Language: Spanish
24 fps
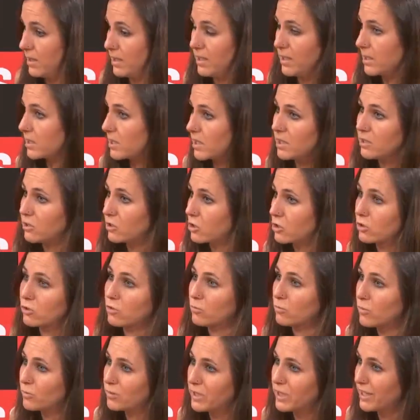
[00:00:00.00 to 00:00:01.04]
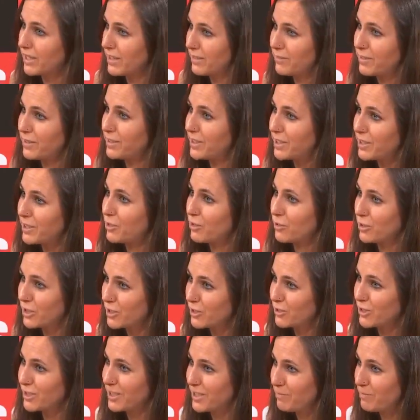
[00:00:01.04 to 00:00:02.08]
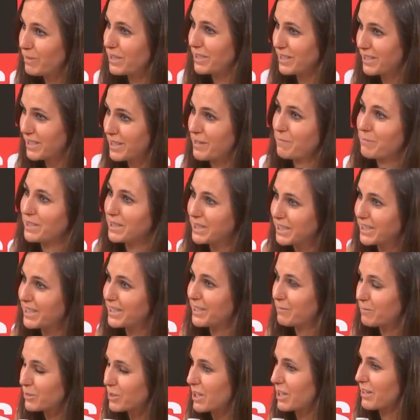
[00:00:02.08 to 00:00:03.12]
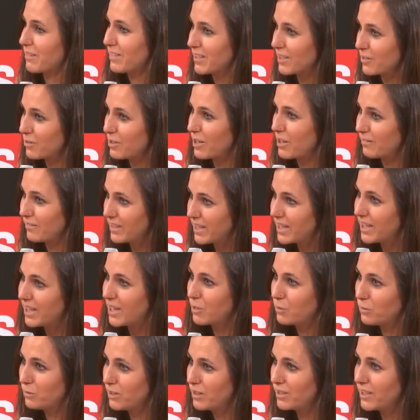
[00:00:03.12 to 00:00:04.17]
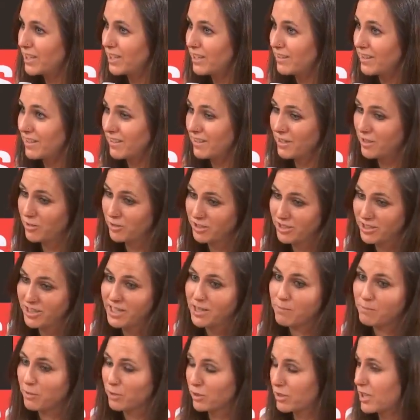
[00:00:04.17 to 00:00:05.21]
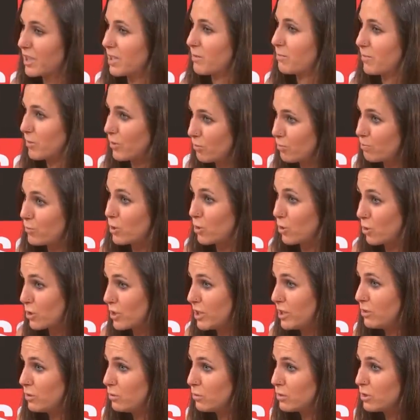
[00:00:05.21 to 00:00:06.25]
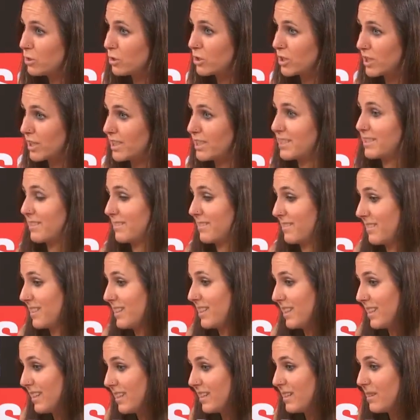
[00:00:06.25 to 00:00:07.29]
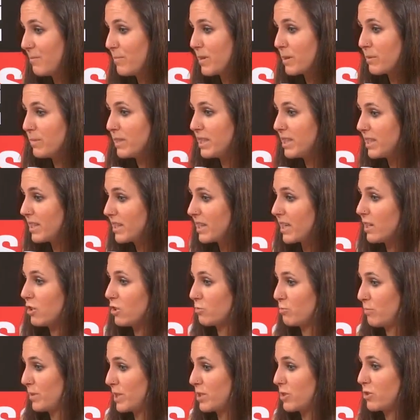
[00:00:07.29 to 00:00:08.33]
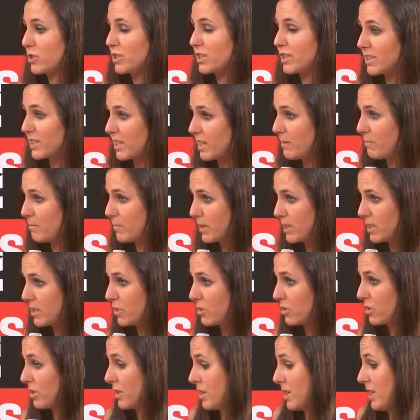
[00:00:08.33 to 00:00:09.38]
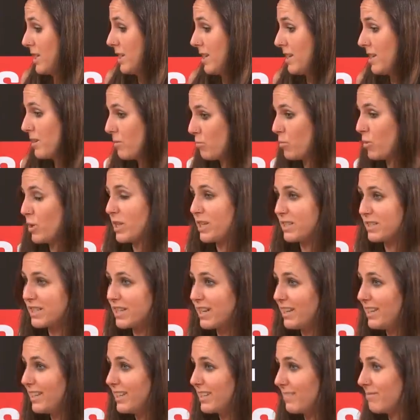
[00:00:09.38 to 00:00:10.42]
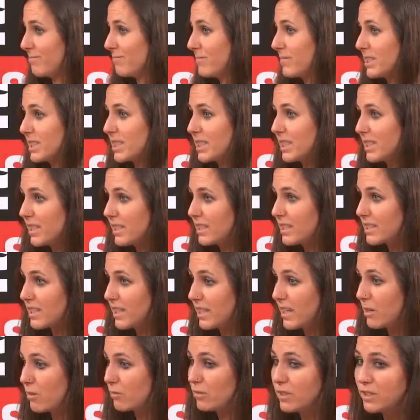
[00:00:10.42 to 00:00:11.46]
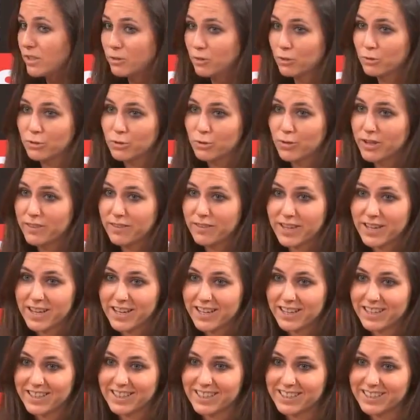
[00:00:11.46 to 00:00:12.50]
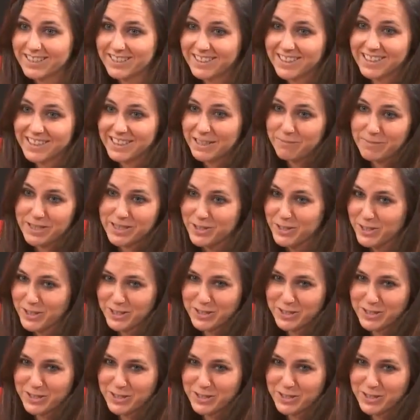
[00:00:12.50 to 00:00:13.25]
es que no sé cómo voy a defender yo eso si precisamente queremos acabar con la vía de la judicialización y apostar por, los indultos es eh, permitir que los presos que están en prisión puedan salir. Es que sería una incongruencia de tamaño